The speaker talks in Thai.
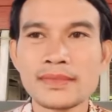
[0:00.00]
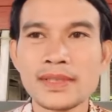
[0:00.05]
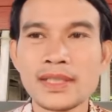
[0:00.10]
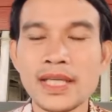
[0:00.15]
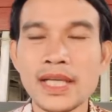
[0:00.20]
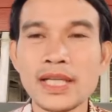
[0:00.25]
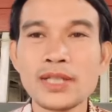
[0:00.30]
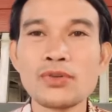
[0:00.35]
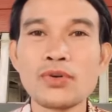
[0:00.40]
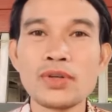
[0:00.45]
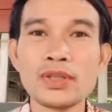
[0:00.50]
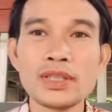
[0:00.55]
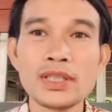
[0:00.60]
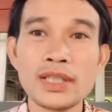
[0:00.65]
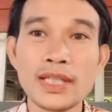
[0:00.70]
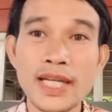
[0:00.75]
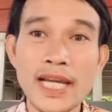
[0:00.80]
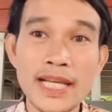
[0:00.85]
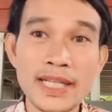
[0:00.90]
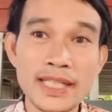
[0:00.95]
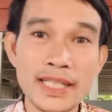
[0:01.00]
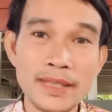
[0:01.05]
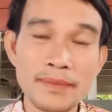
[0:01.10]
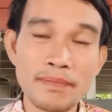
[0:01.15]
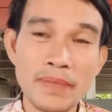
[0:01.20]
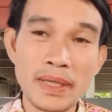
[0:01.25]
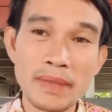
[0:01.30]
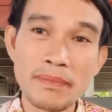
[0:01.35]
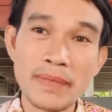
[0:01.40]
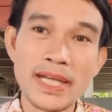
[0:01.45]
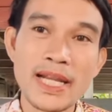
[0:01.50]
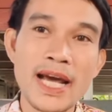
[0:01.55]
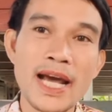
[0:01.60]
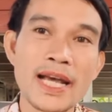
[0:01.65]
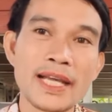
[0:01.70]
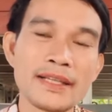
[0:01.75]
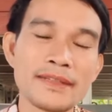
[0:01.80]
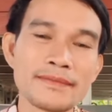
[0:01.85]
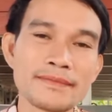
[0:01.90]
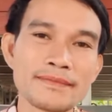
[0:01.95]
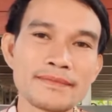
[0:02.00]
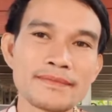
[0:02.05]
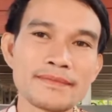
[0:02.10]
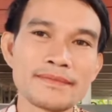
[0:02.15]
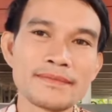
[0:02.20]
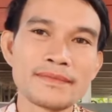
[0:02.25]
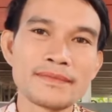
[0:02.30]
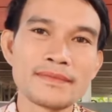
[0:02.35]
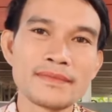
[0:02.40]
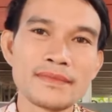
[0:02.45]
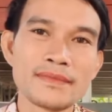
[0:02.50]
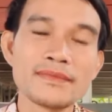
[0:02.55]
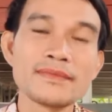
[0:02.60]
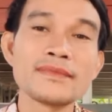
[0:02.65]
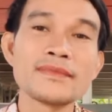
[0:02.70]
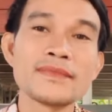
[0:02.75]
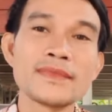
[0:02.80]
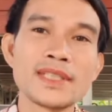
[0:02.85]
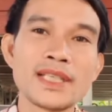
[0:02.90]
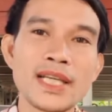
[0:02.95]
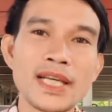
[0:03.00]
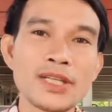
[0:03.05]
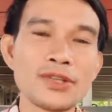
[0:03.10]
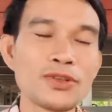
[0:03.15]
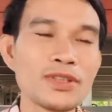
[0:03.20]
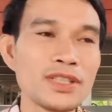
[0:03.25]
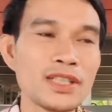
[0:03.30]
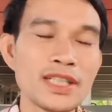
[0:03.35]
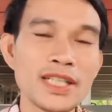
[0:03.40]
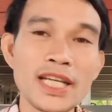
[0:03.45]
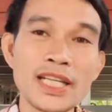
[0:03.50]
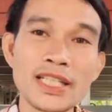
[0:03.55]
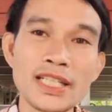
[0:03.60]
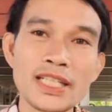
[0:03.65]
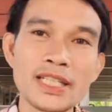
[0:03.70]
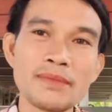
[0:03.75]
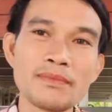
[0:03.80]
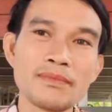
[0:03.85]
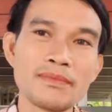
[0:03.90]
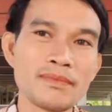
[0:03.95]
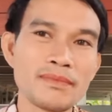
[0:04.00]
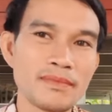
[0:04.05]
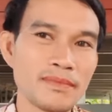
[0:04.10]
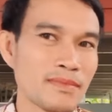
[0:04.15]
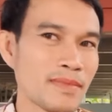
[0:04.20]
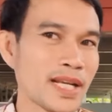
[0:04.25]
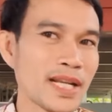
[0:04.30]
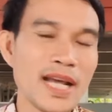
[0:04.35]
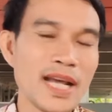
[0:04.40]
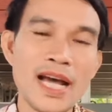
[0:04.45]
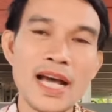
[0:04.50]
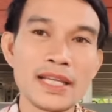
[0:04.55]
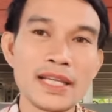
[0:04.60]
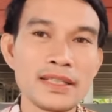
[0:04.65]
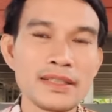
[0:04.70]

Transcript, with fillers: เห็นคนอื่นได้ดีเป็นไม่ได้ อืมเห็นคนอื่นได้ดีไม่ได้